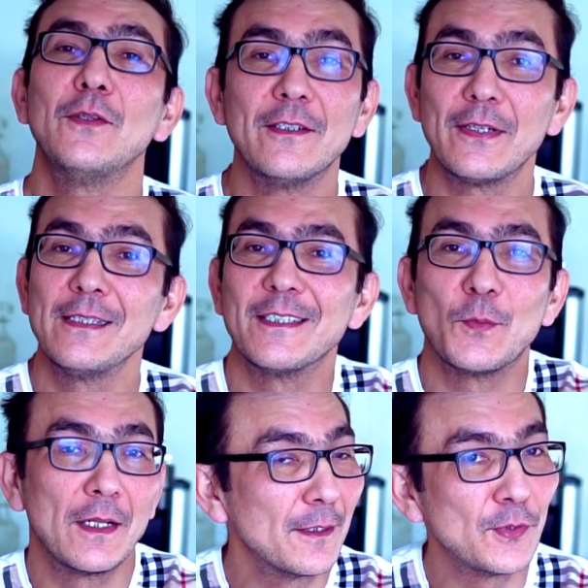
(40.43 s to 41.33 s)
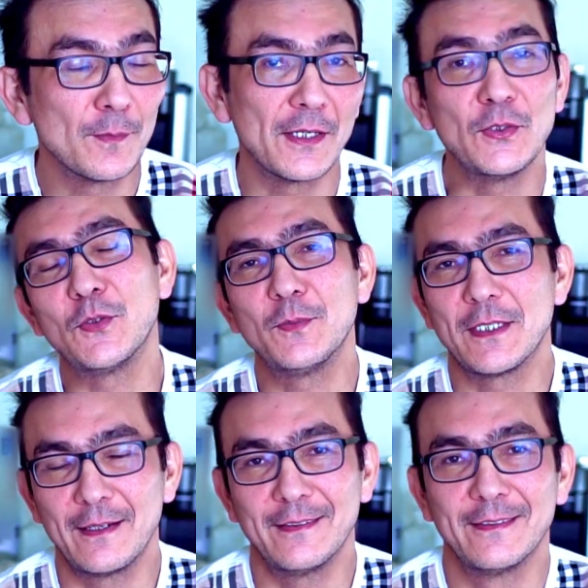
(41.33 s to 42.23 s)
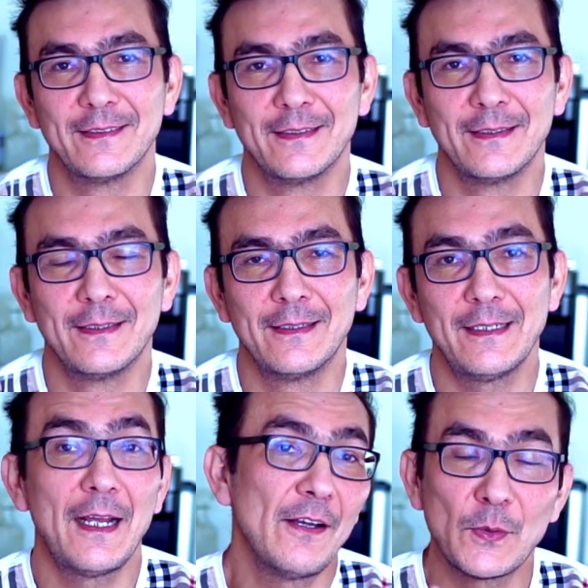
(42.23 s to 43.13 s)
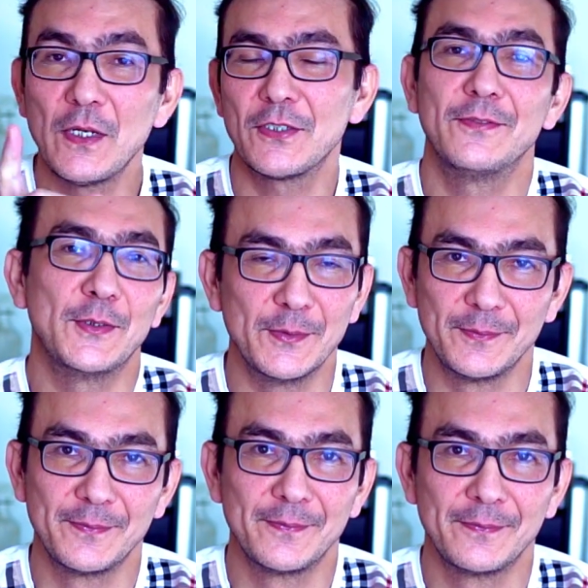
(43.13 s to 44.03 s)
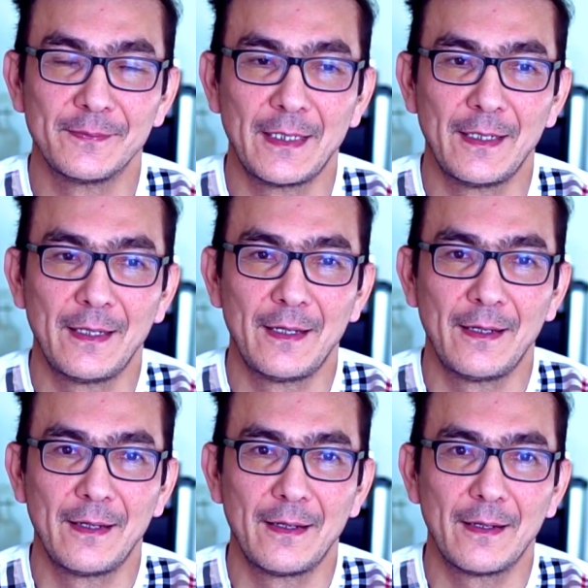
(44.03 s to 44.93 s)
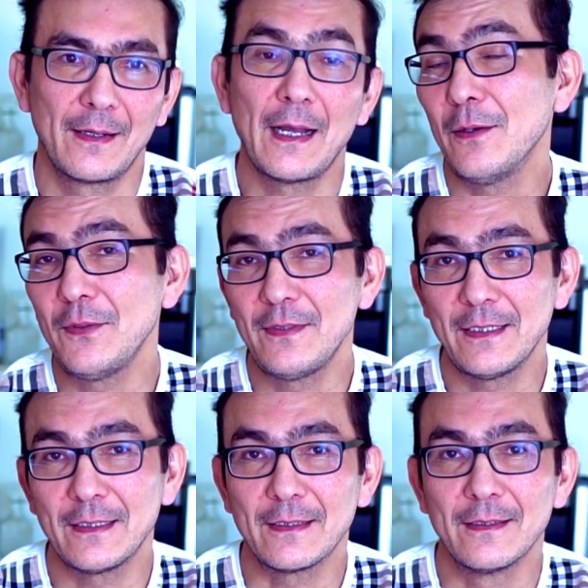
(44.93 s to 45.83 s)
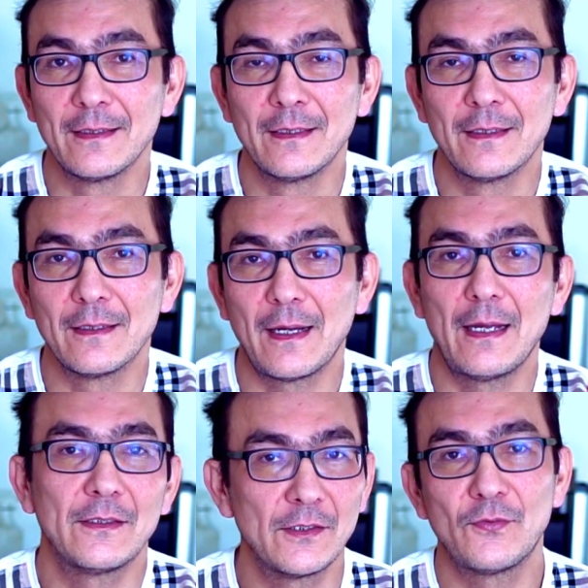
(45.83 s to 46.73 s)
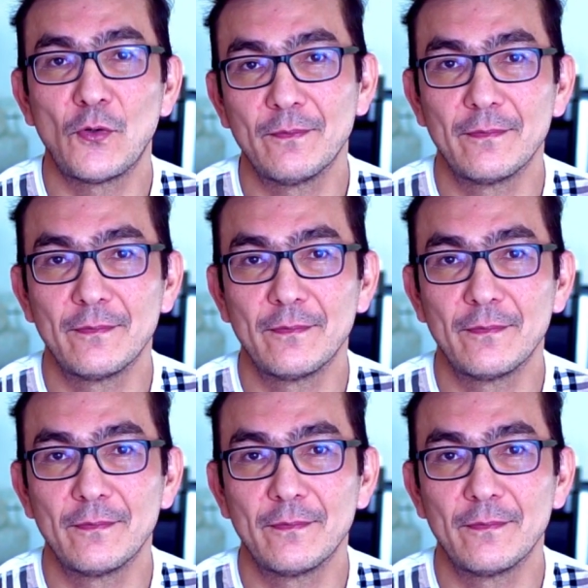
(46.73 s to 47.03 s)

Здравствуйте, дорогие друзья, и добро пожаловать на мой YouTube канал. И у меня есть вопрос к вам.